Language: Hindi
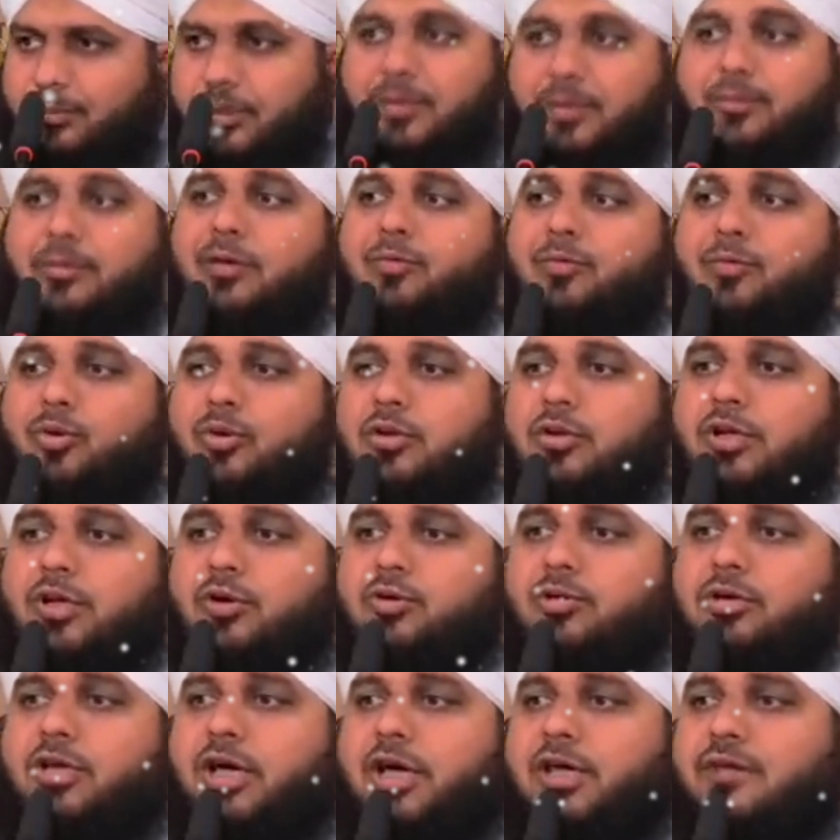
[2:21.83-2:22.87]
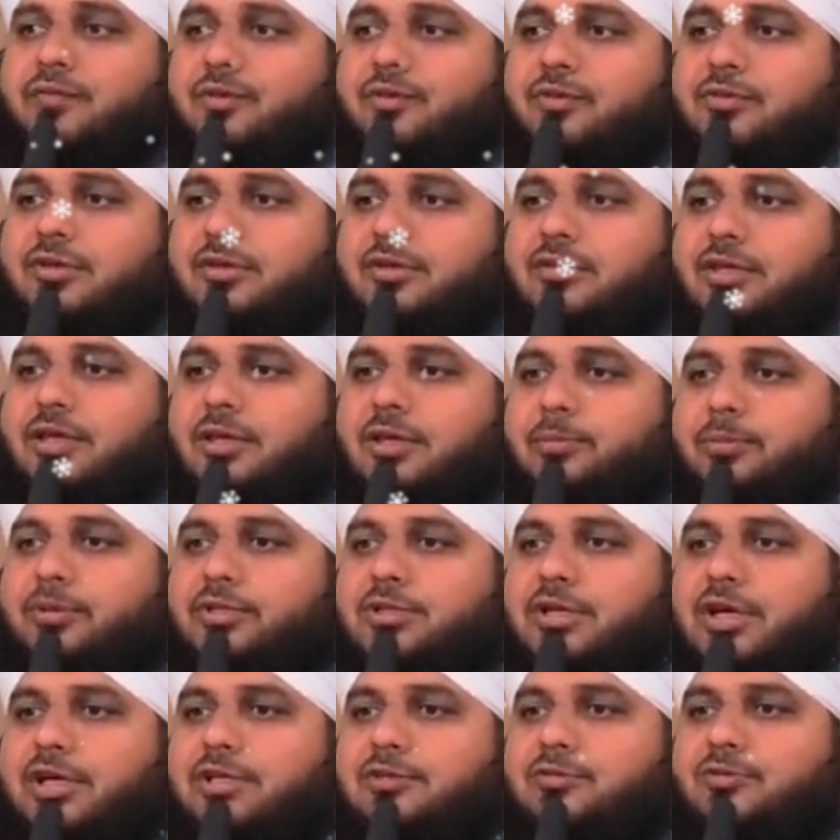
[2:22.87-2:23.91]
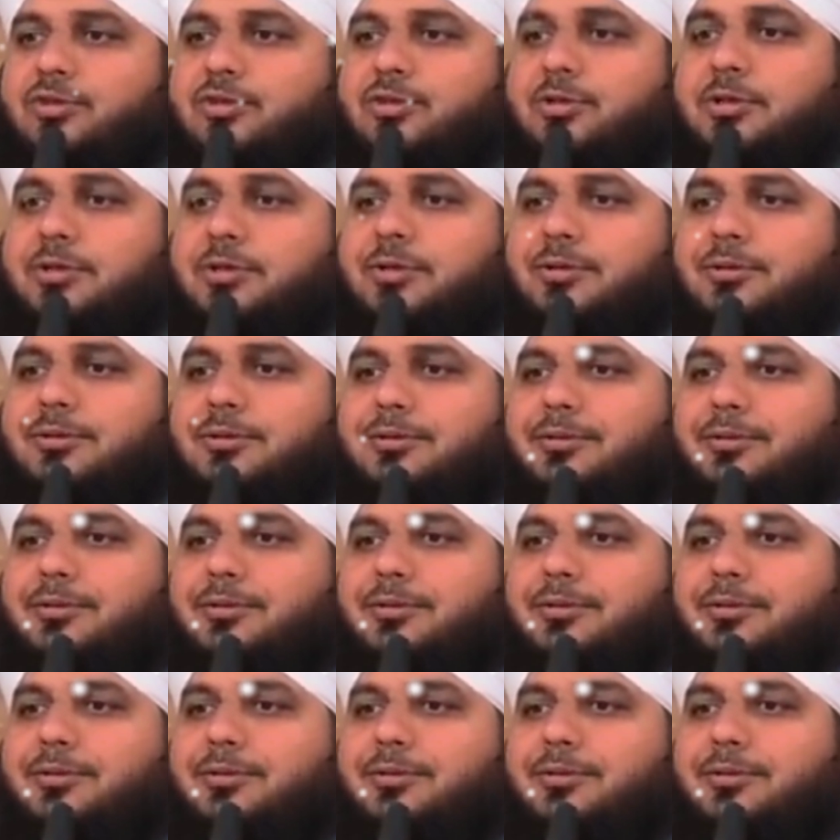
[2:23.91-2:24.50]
फिर मैं बोल रहा हूँ ढाई फ़ीसद नहीं पचास फ़ीसद